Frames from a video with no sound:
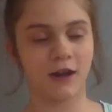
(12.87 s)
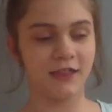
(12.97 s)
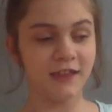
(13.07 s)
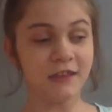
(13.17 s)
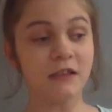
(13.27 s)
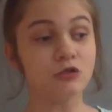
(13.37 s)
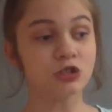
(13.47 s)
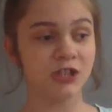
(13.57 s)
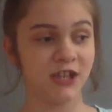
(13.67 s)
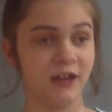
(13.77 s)
Родители
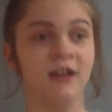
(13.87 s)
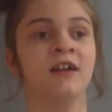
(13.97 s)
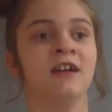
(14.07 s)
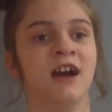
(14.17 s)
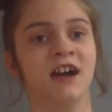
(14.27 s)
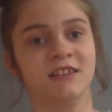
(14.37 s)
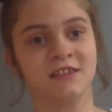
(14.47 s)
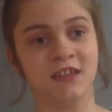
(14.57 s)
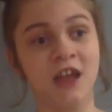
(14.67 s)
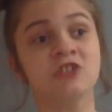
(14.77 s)
ушли, а
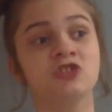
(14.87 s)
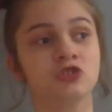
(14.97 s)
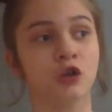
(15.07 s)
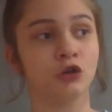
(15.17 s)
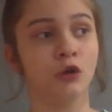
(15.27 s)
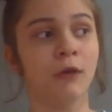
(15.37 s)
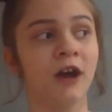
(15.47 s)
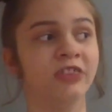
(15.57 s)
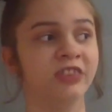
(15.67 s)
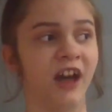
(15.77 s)
это значит, что я
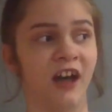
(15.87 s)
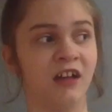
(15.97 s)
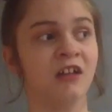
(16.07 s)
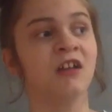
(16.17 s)
дома одна.